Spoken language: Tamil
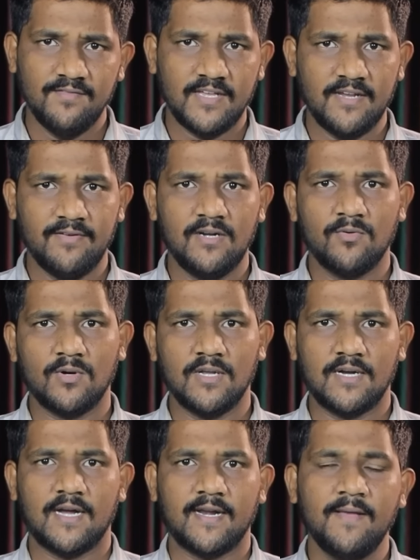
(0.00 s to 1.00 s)
விரைவில்
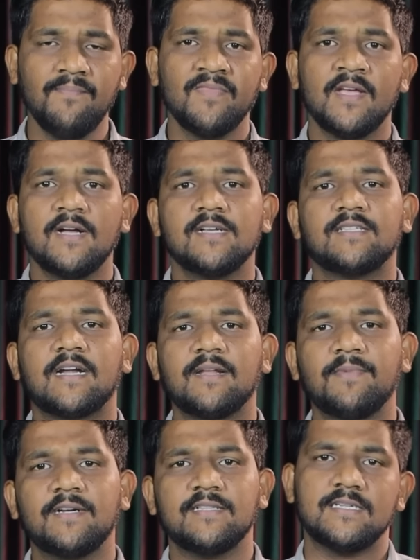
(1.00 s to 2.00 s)
உங்களுக்கான
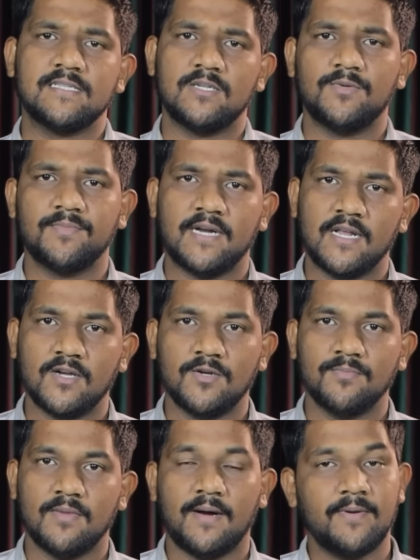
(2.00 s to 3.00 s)
சட்டமன்ற தேர்தலும்
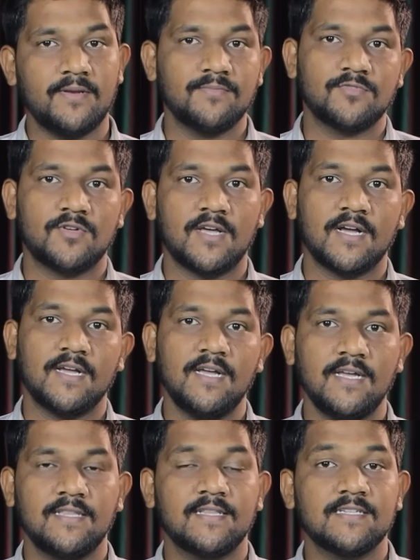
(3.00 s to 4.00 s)
நடக்கும் அப்படின்னும் சொன்னாங்க
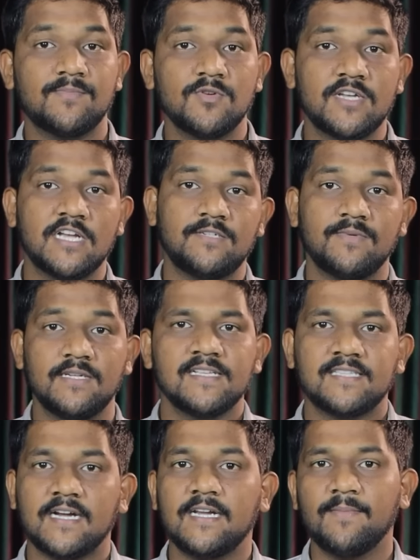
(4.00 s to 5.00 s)
இந்த ஜம்மு காஷ்மீர்
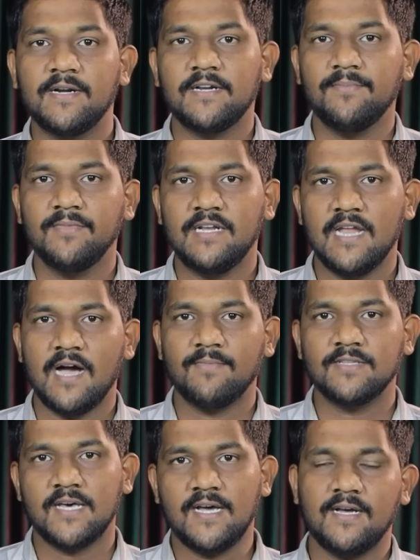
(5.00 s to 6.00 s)
சட்டமன்றம்
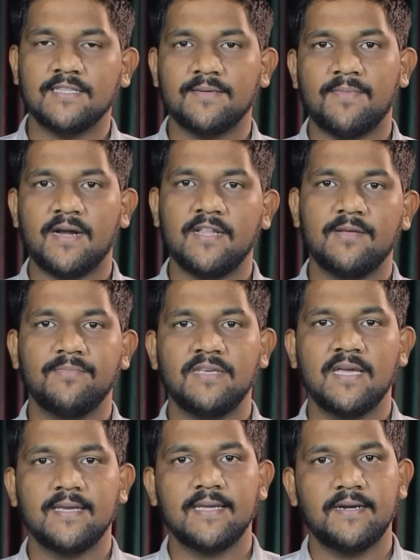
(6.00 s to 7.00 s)
இல்லாமல் தான் அந்த மாநிலம்
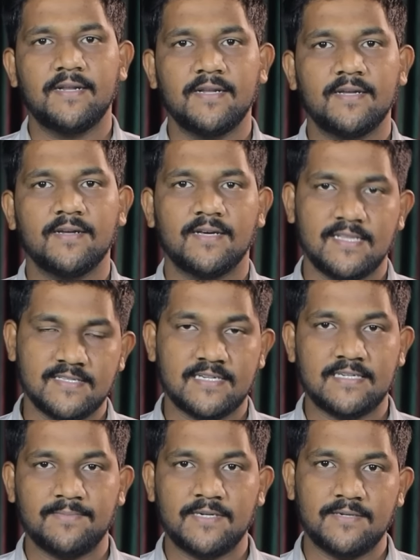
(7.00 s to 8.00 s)
இயங்கிக்கிட்டு இருக்கு அதாவது
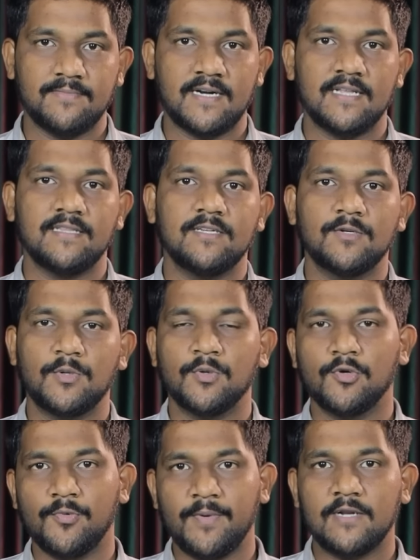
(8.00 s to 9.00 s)
சட்டமன்றம் நடந்து ஒரு
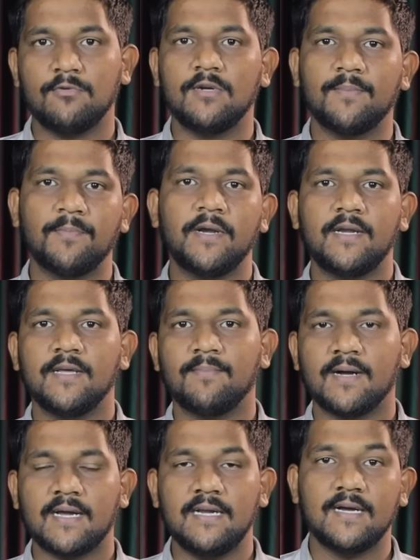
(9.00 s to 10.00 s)
உறுப்பினர் உள்ளே போயிட்டு
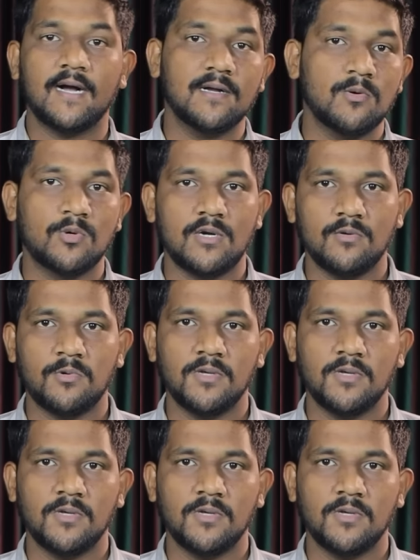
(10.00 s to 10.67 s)
மக்களுக்காக குரல்